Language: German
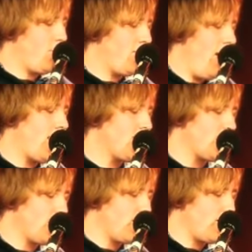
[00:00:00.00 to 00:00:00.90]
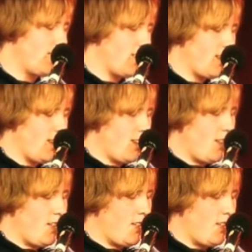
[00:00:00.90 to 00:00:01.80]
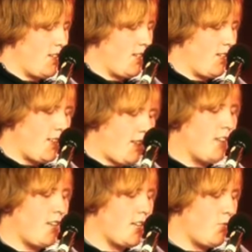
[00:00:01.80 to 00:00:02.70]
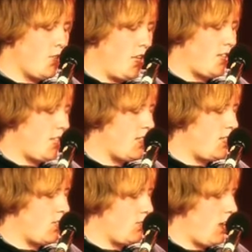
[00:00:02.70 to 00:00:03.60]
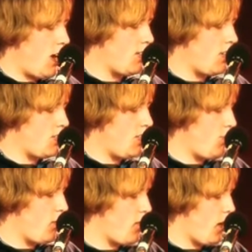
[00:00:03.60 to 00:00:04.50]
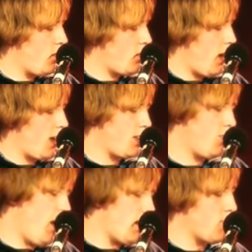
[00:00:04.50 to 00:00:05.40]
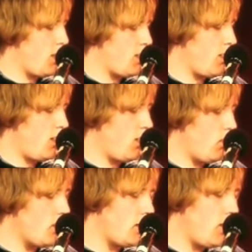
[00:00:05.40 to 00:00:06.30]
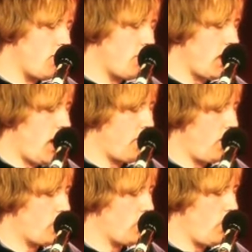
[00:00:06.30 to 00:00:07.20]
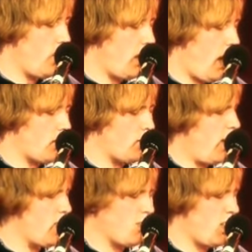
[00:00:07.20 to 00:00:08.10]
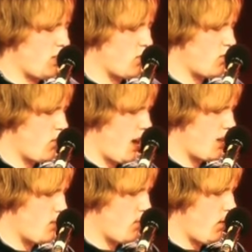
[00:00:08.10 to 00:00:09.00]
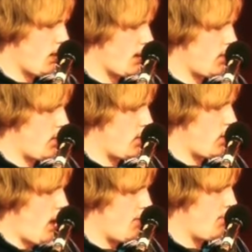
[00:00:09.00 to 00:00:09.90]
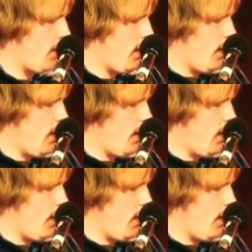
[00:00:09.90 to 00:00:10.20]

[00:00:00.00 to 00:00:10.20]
wurde weiß und und ich dachte an die Wunder der Technik und daran, dass Tiefe für Frauen doch eigentlich war, dass man sich in ihre Untiefen begab auf zuhörende Art und Weise. Und ich hatte schon so lange zugehört, eigentlich wollte ich schlafen.